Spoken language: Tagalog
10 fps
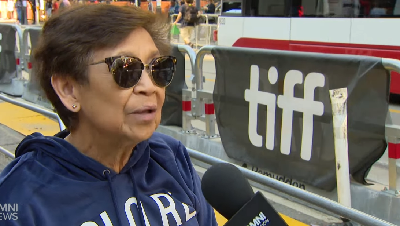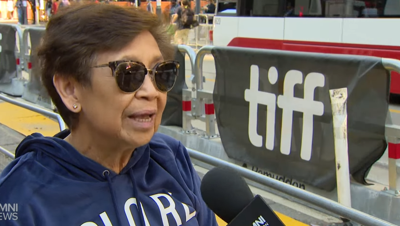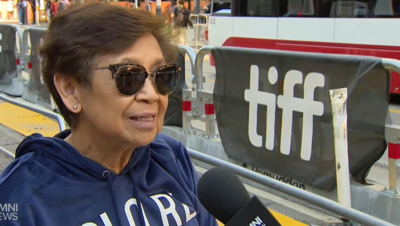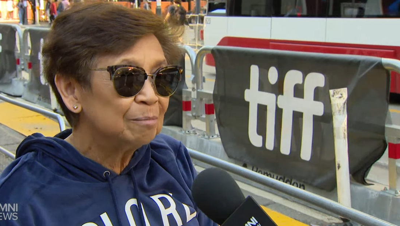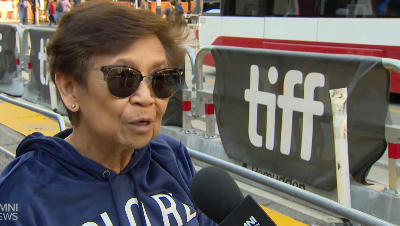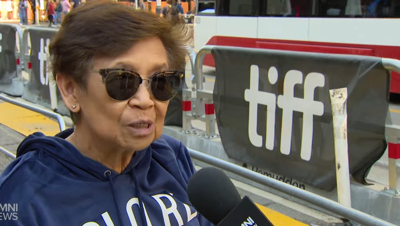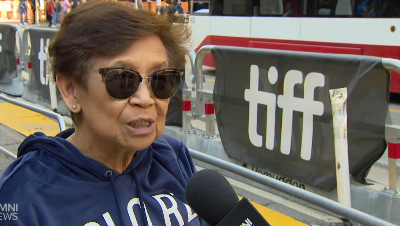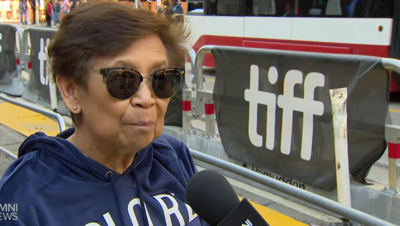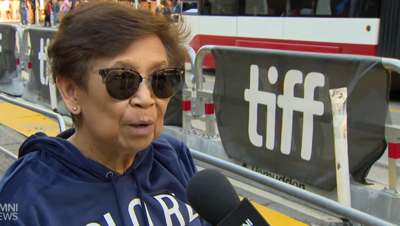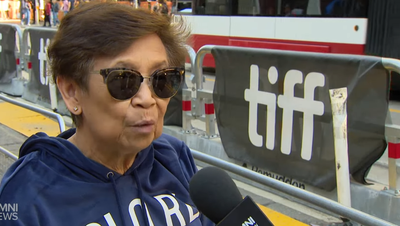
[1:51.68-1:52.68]
Oh yes,
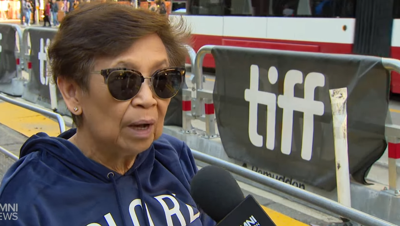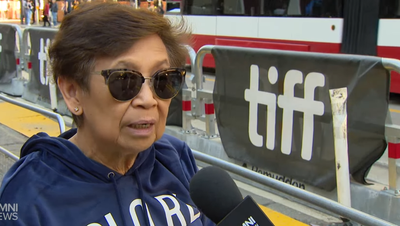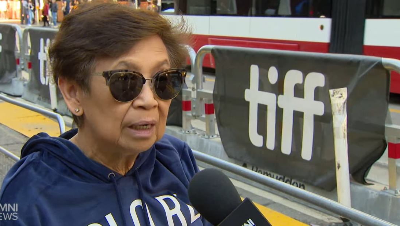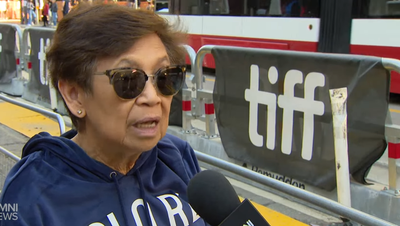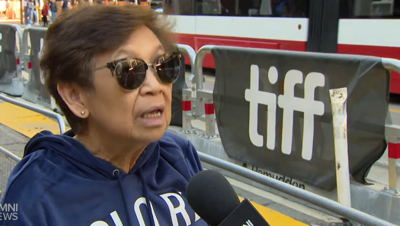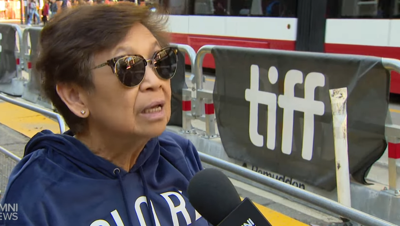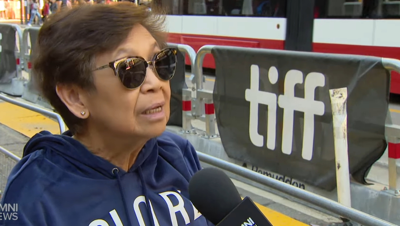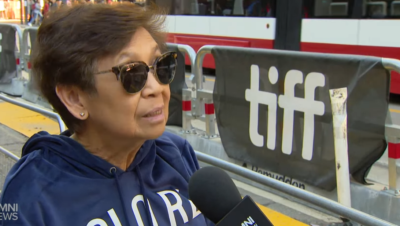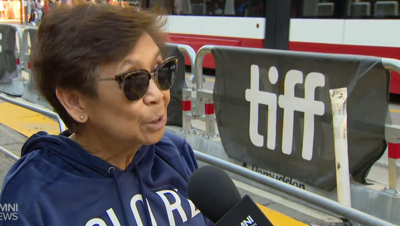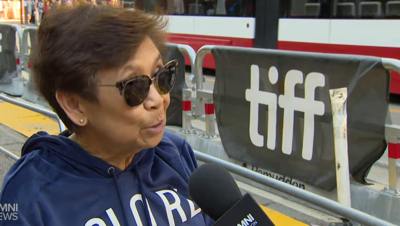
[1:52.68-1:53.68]
because number one,
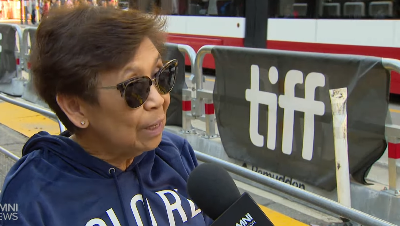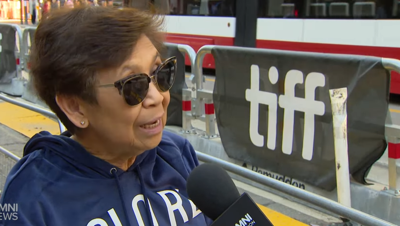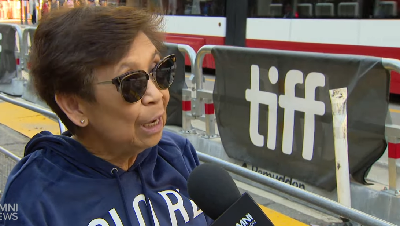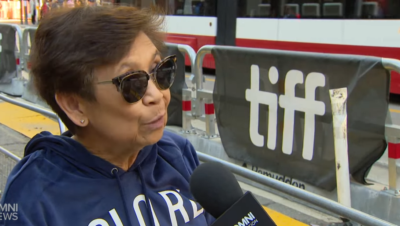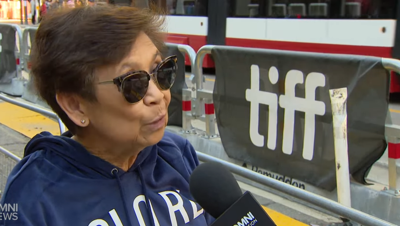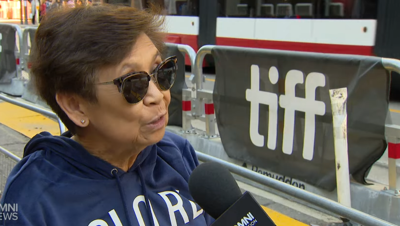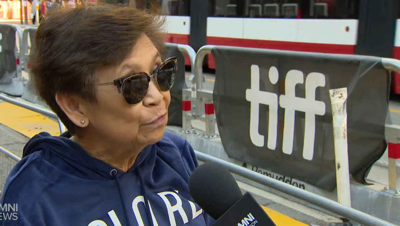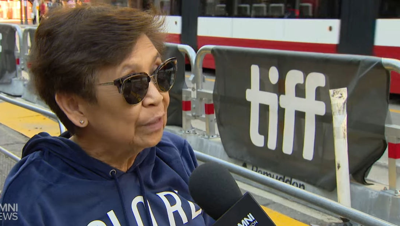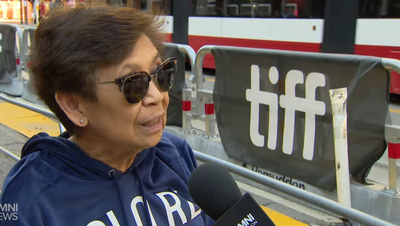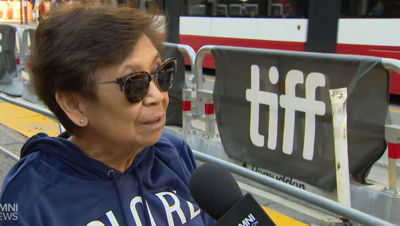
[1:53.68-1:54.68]
it's really a good
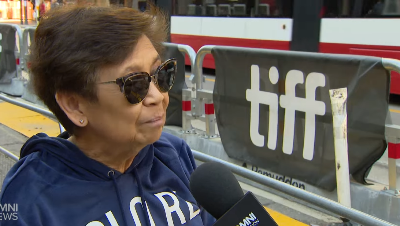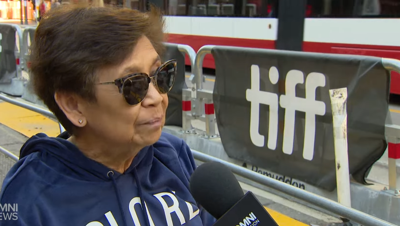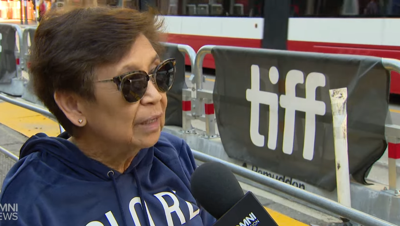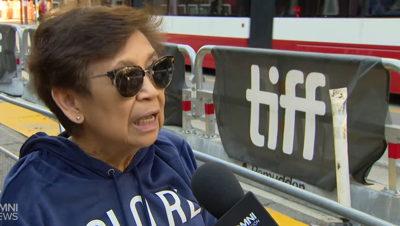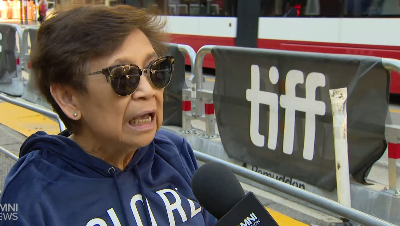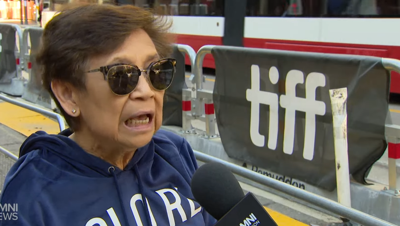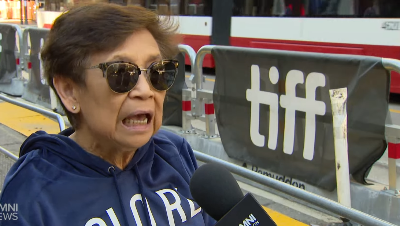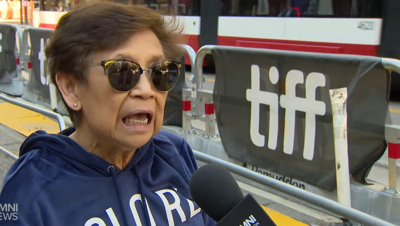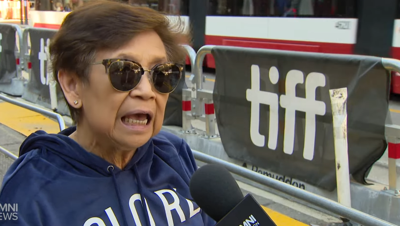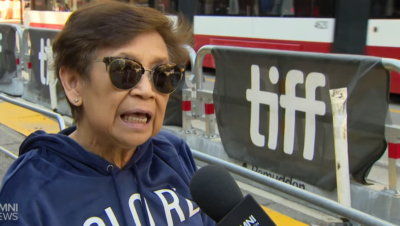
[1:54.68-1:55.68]
film
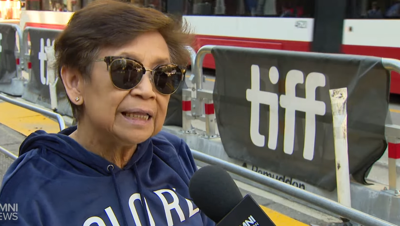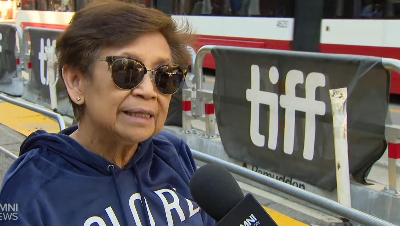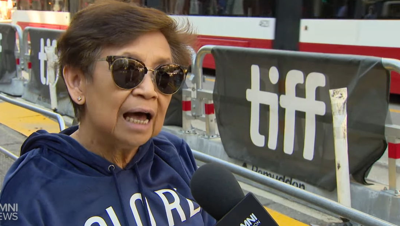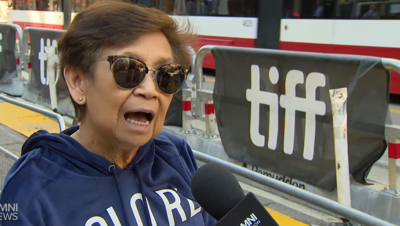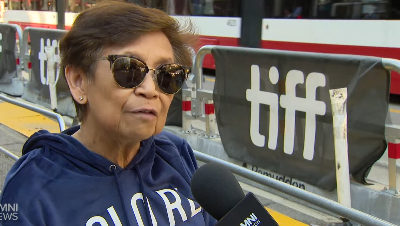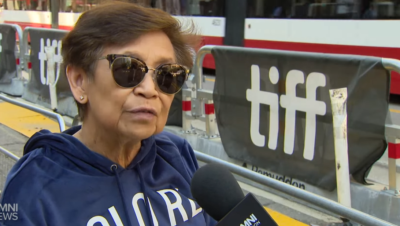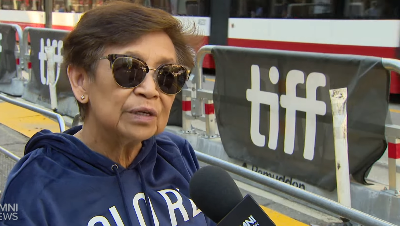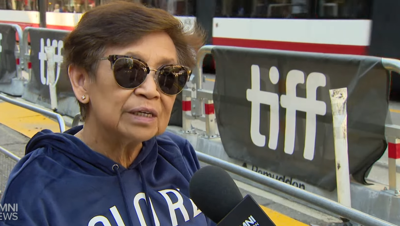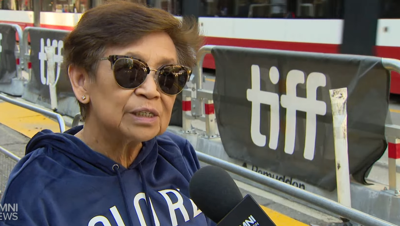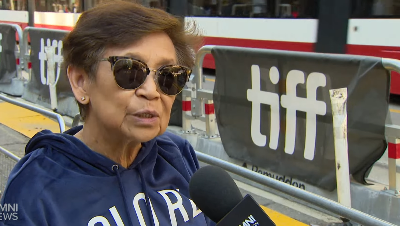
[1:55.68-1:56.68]
And
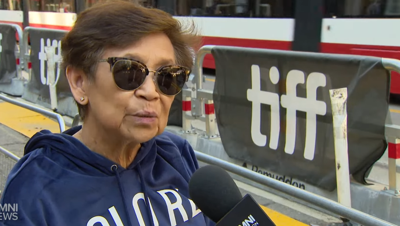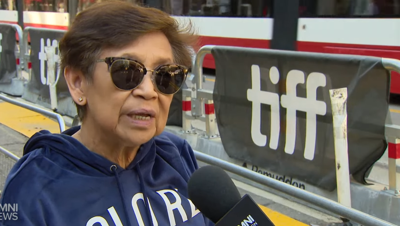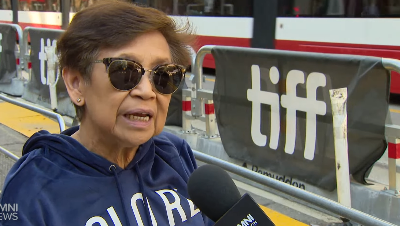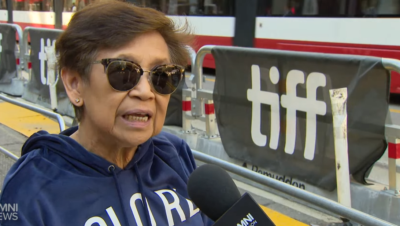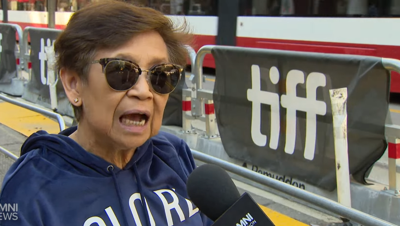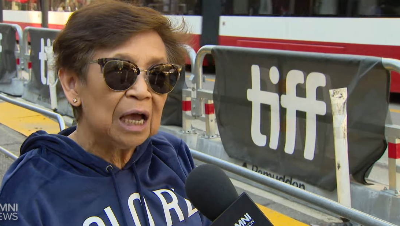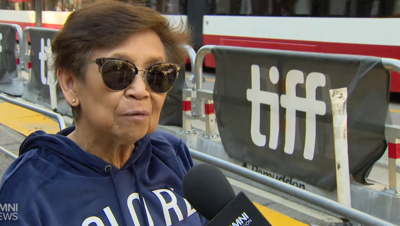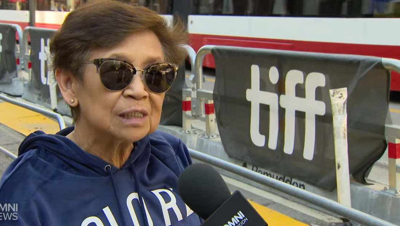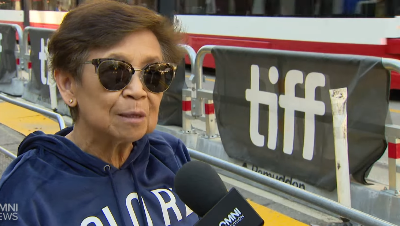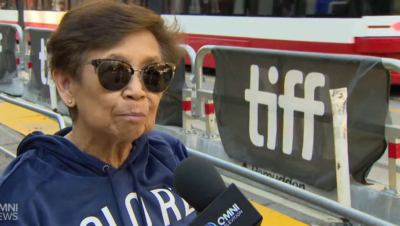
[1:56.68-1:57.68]
after the screening,
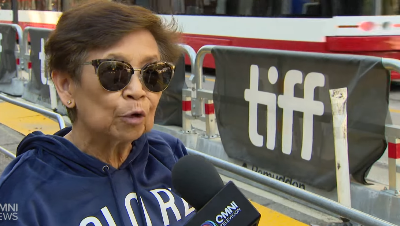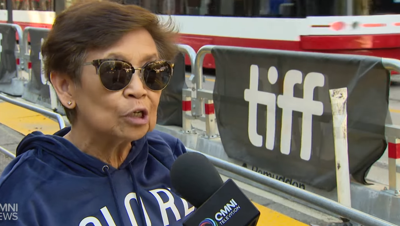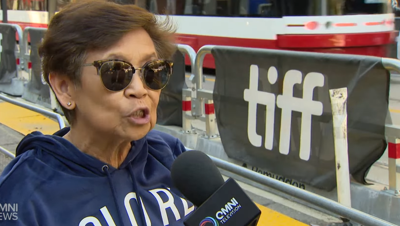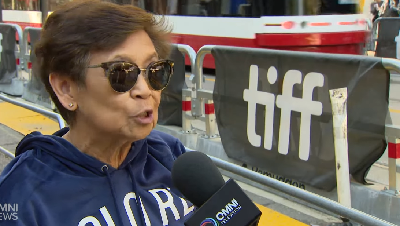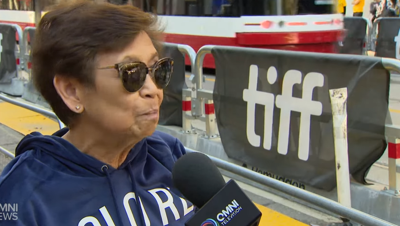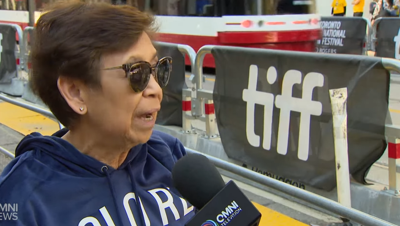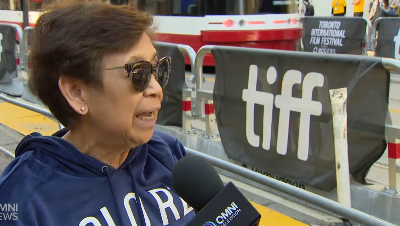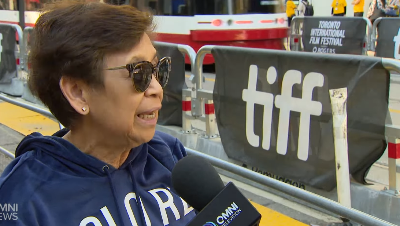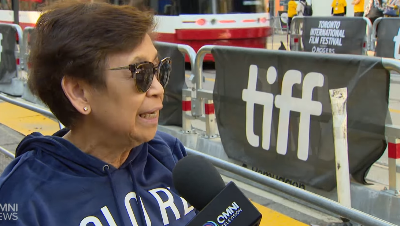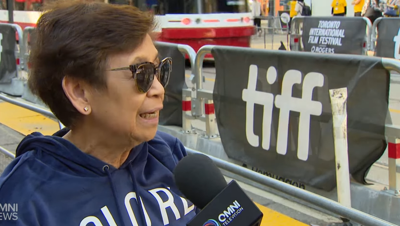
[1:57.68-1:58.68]
I was approached
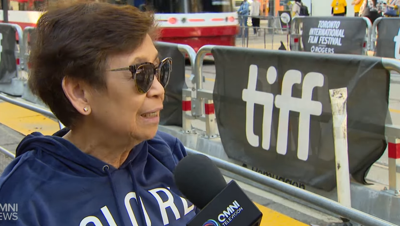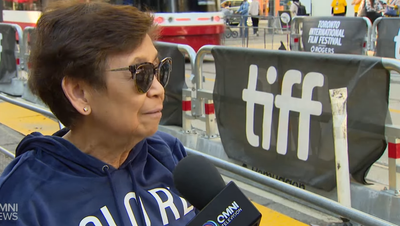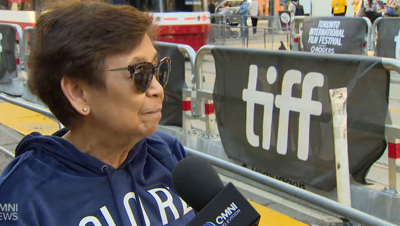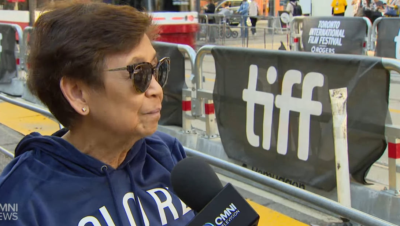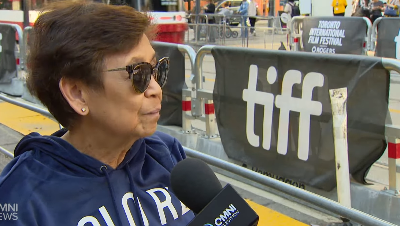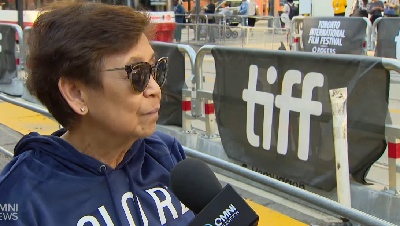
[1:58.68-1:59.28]
by um,